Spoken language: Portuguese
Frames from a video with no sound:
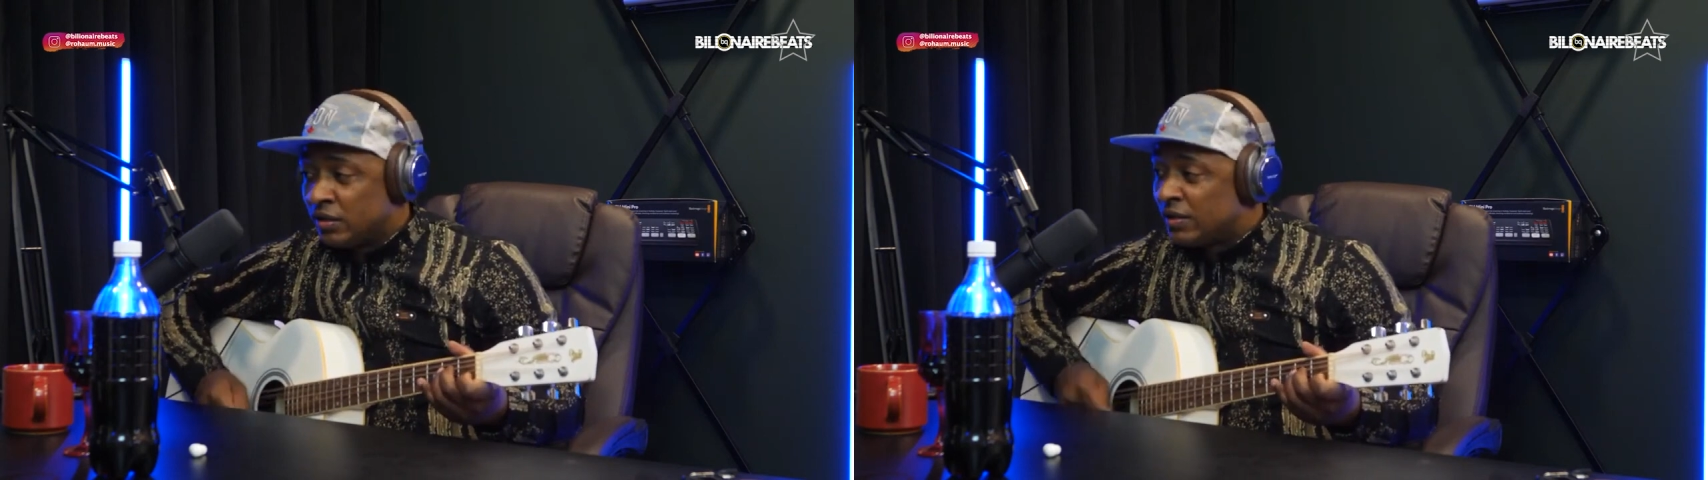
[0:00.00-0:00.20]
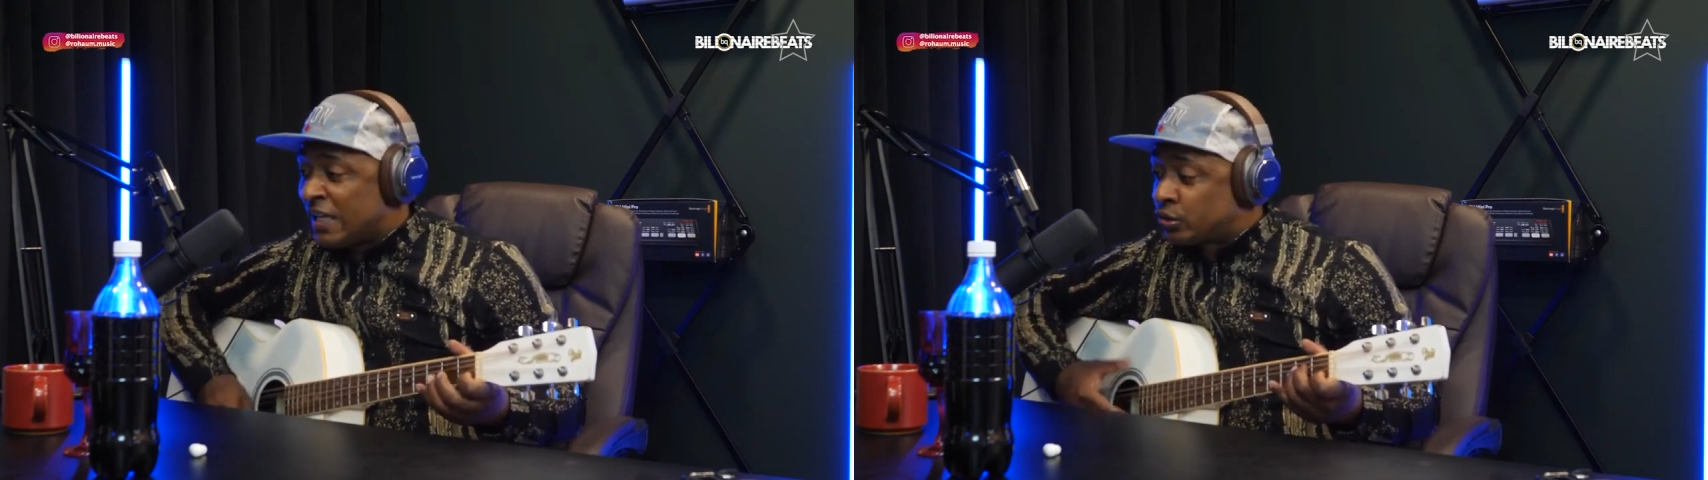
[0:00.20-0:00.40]

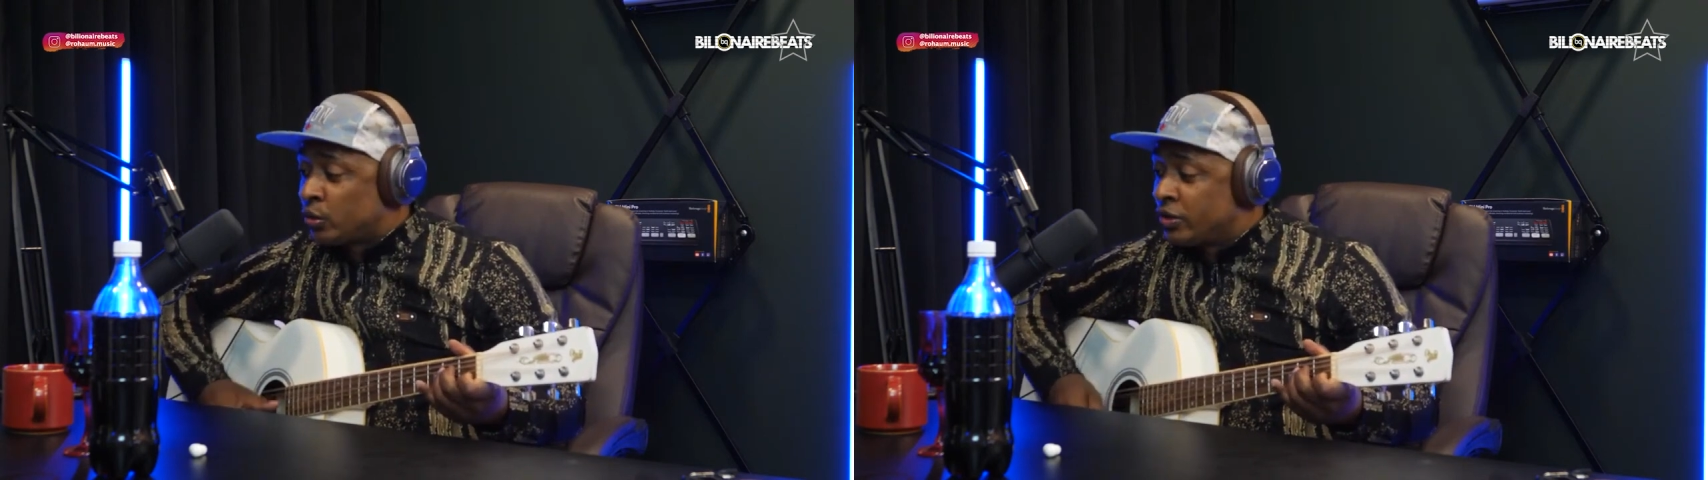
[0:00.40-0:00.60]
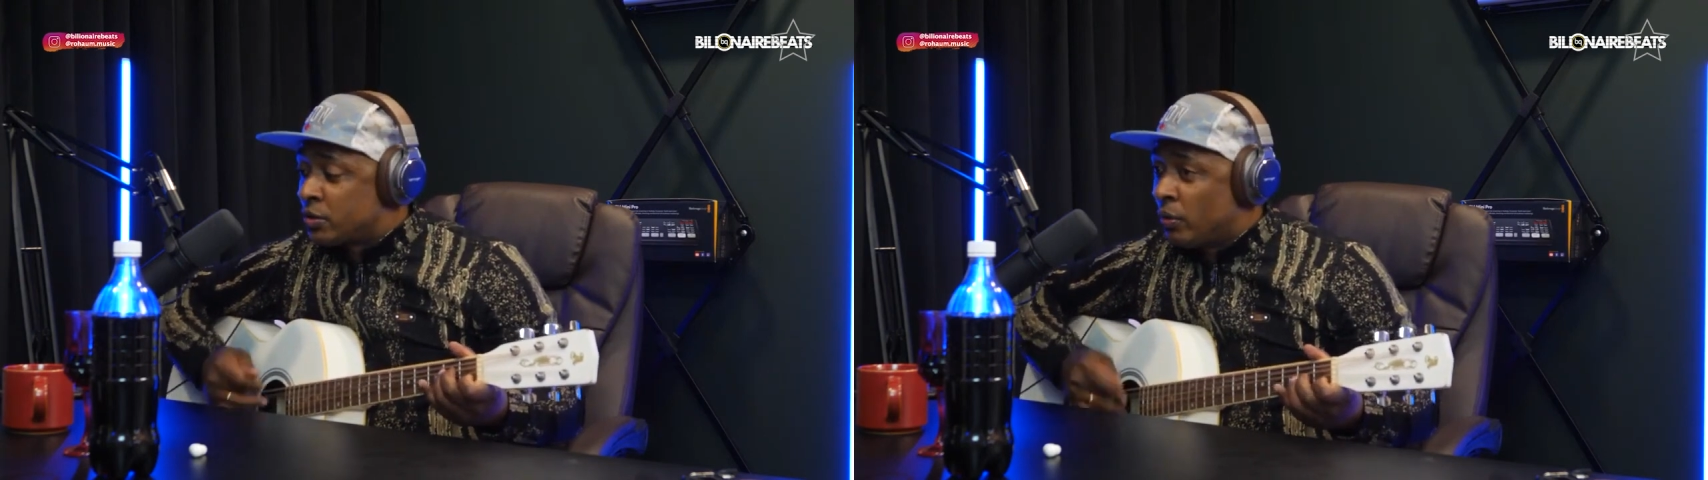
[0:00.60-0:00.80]

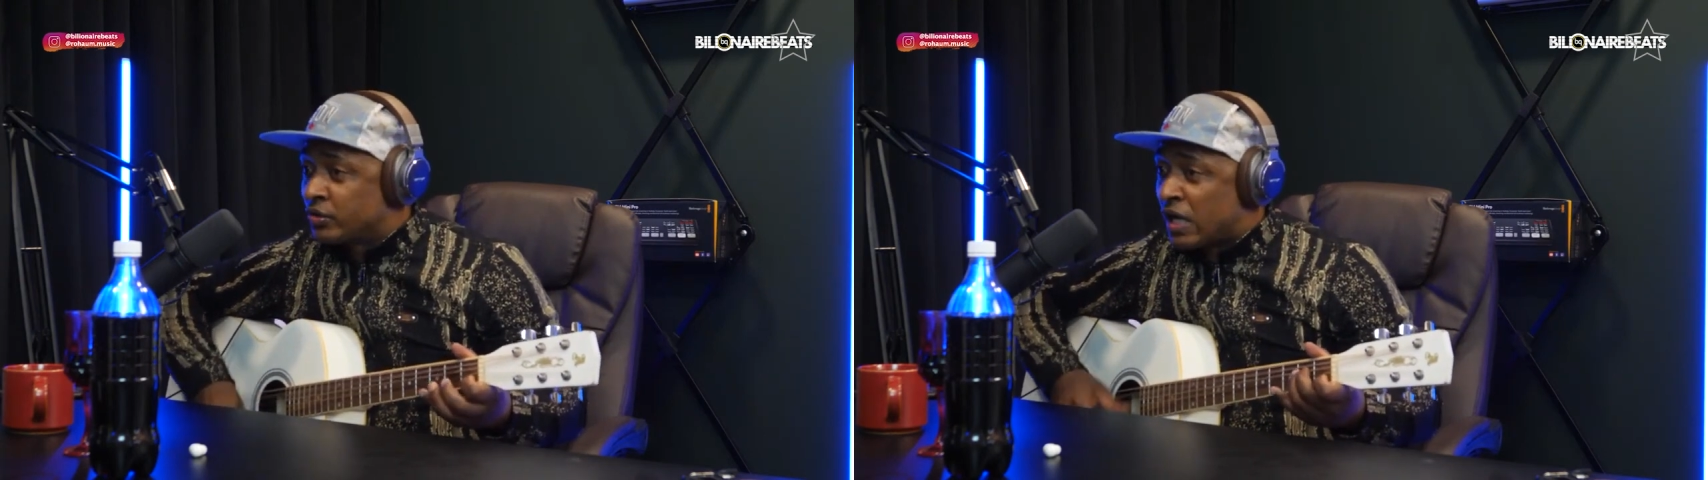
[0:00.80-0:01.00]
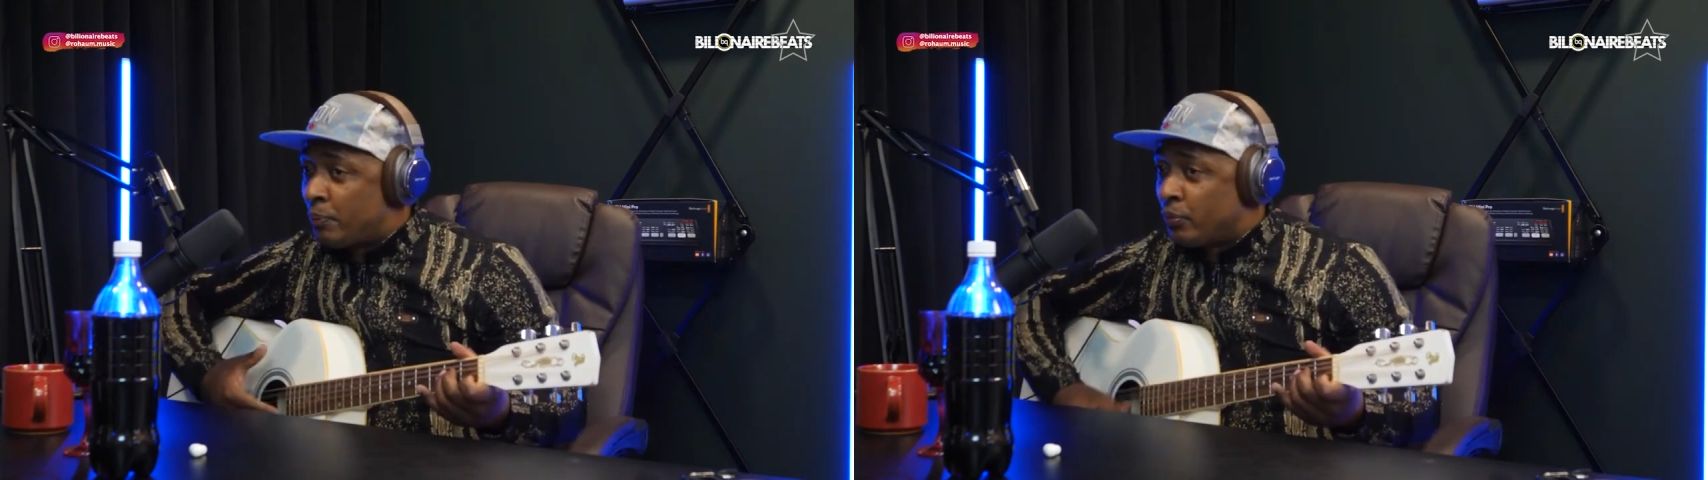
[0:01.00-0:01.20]
Nações de
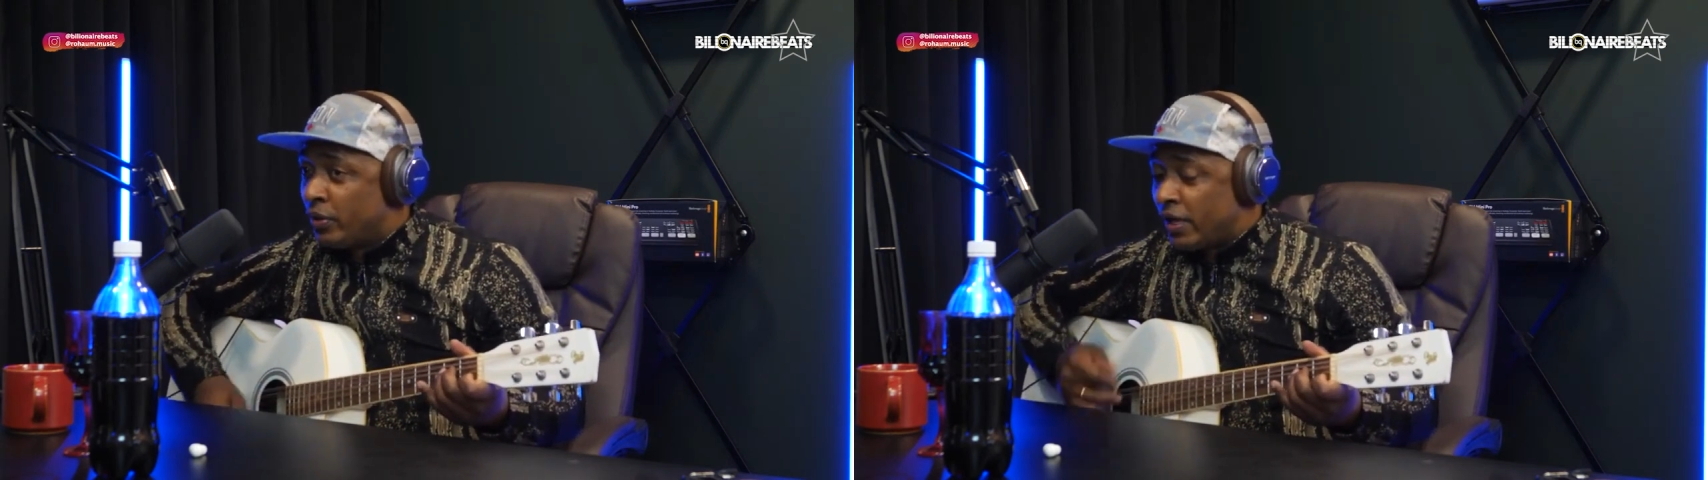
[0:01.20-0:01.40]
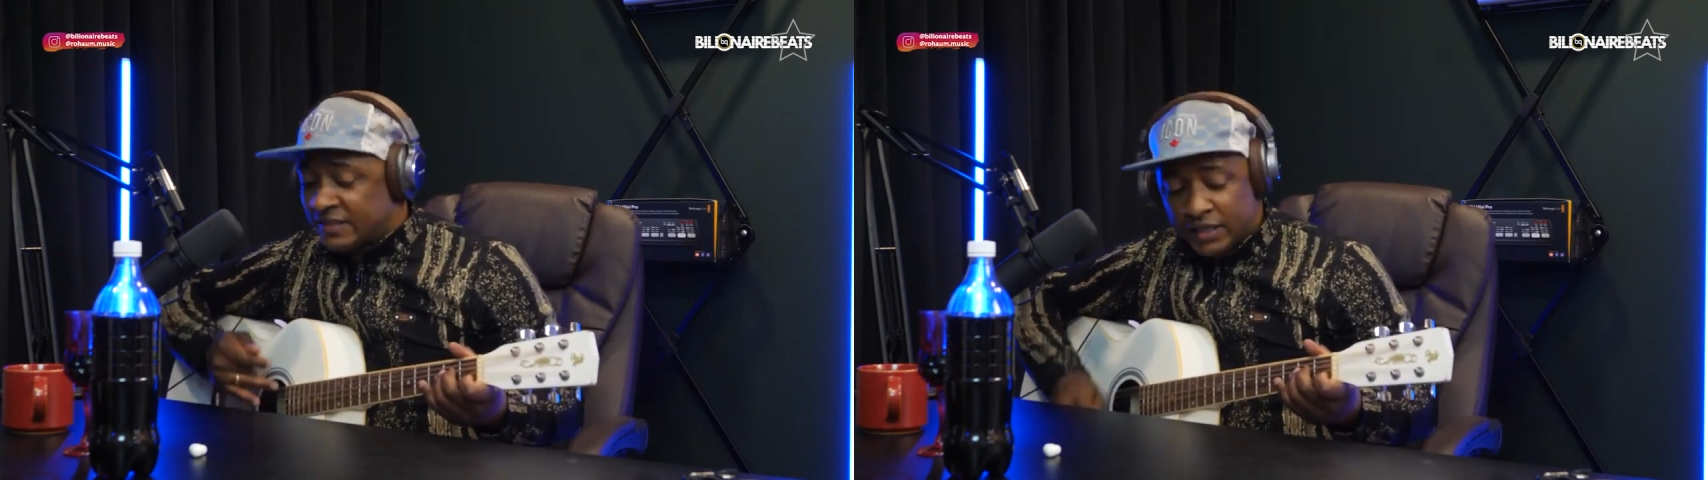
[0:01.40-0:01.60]
bons capoeiras,